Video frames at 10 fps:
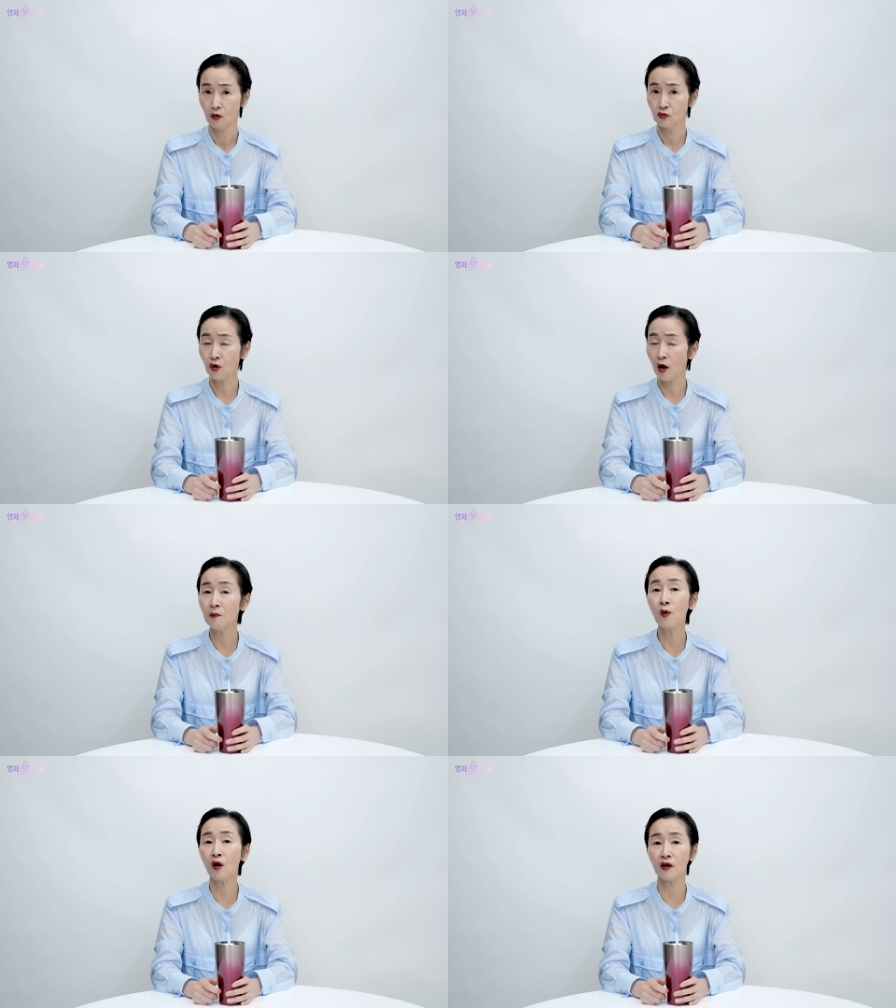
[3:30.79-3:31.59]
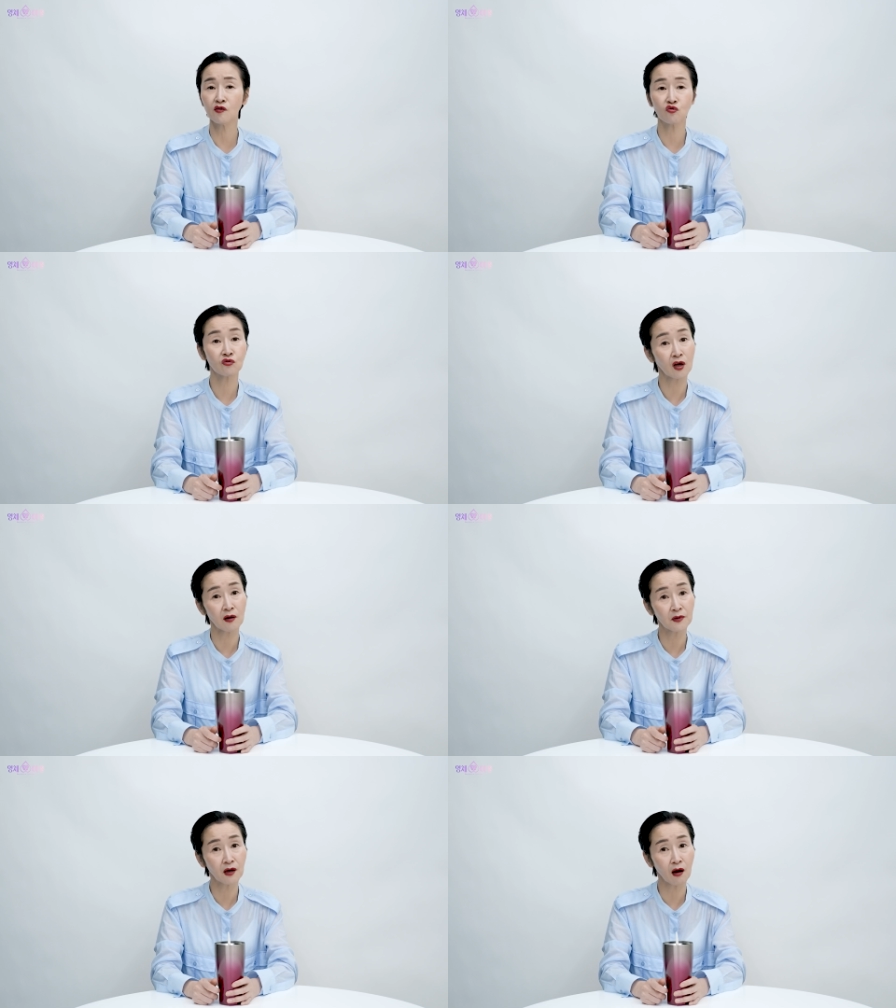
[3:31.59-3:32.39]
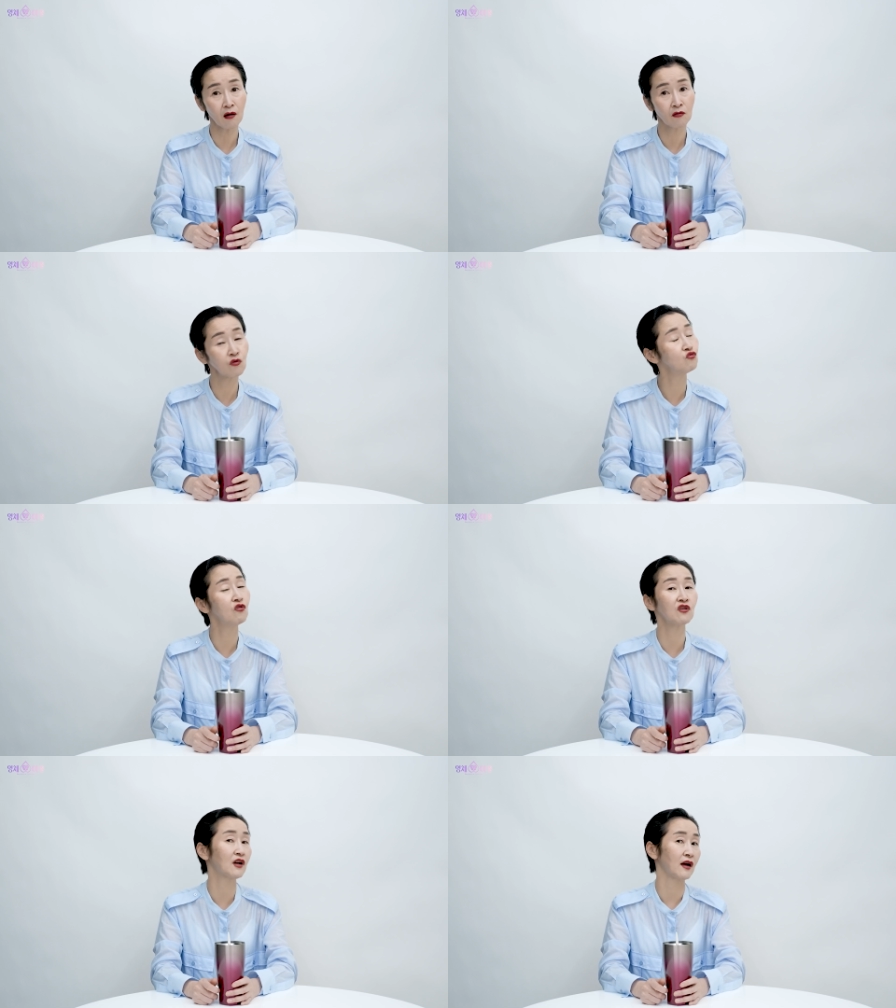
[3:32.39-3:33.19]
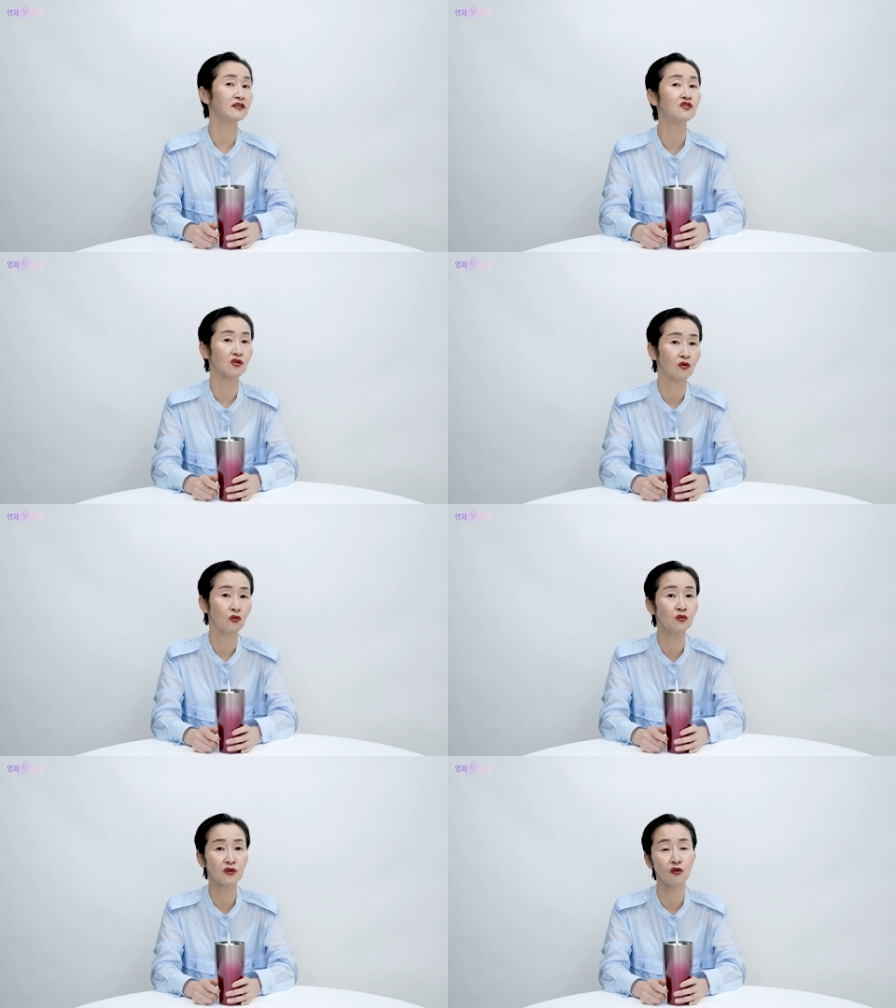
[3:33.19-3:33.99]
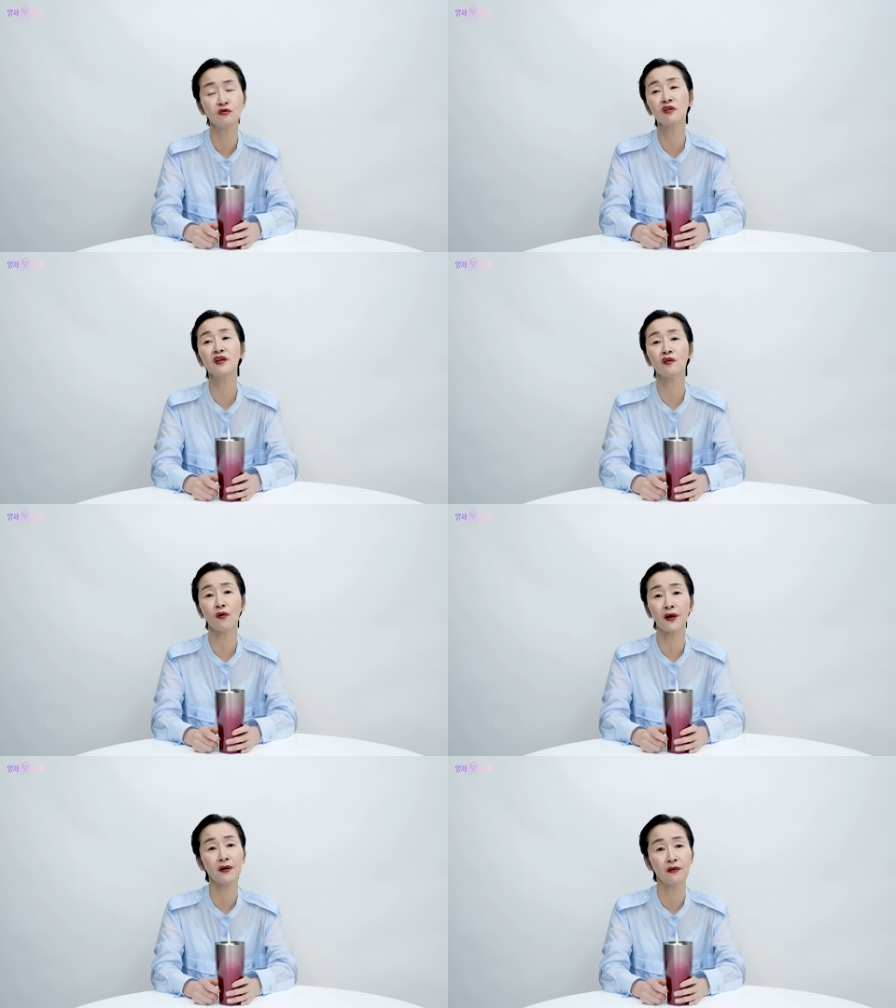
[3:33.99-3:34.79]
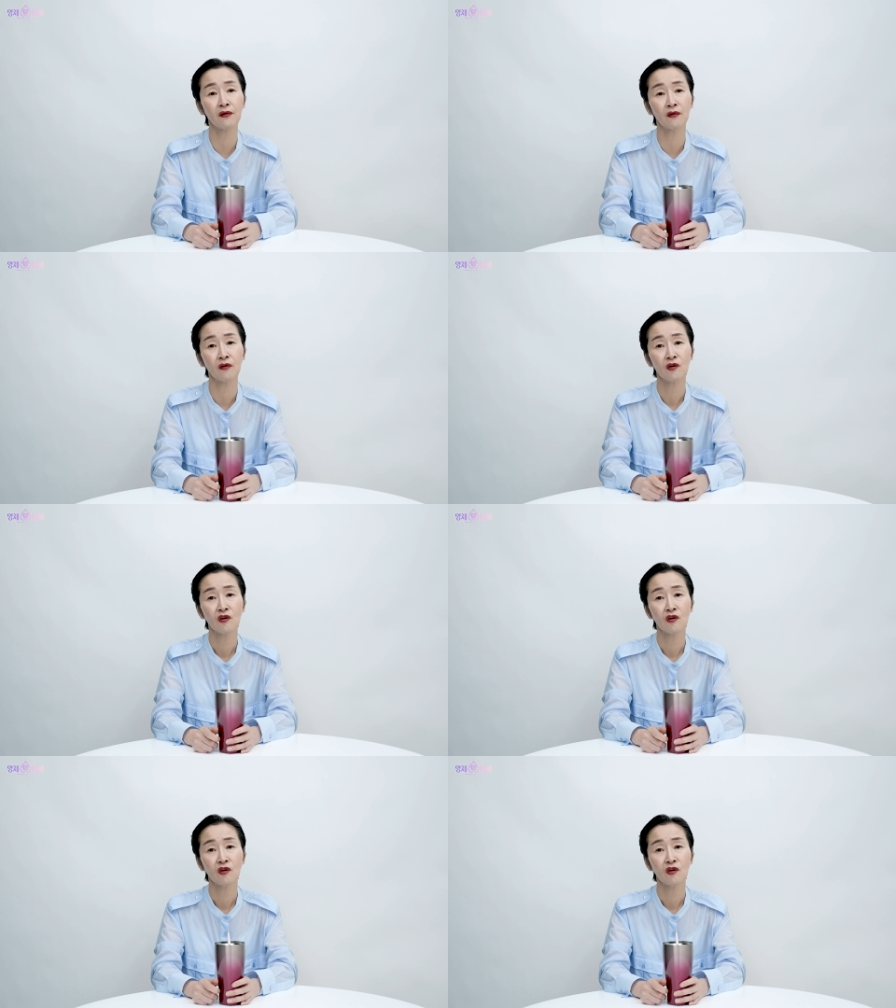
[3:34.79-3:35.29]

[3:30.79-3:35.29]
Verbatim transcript: 그게 행복하게 해준 사람인가? 그건 우월이가 아니죠. 오히려 열등인 거예요.